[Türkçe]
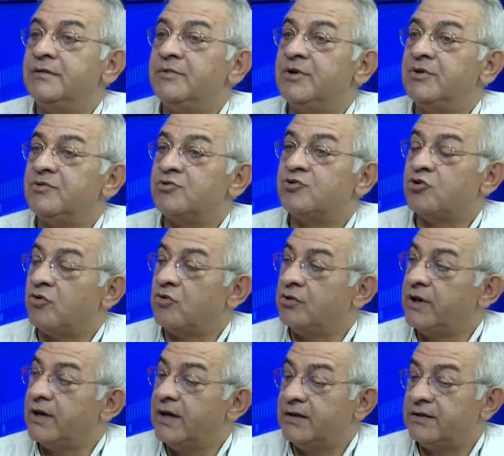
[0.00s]
e, son
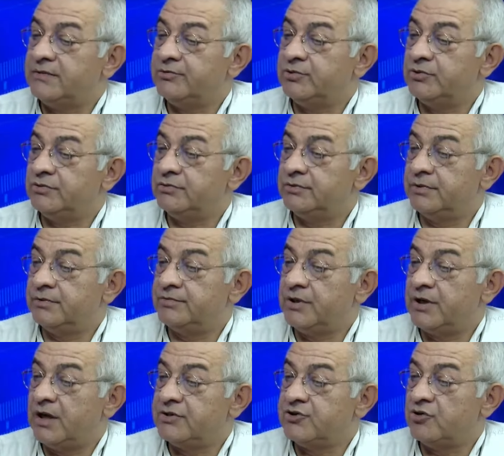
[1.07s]
olarak bu, bu
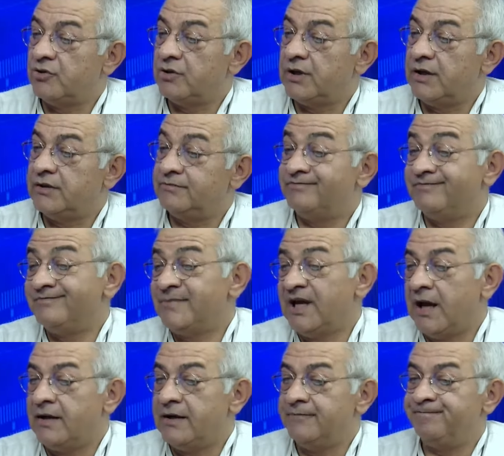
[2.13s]
acı olay
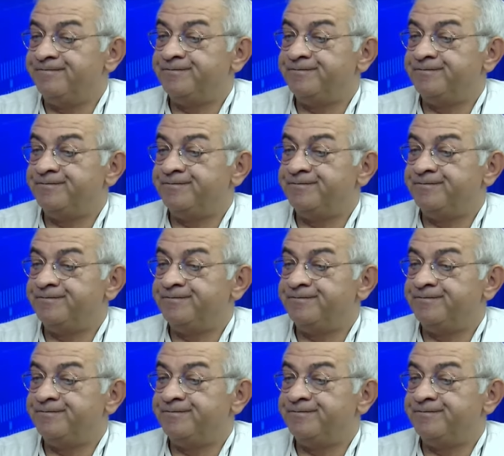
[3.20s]
yani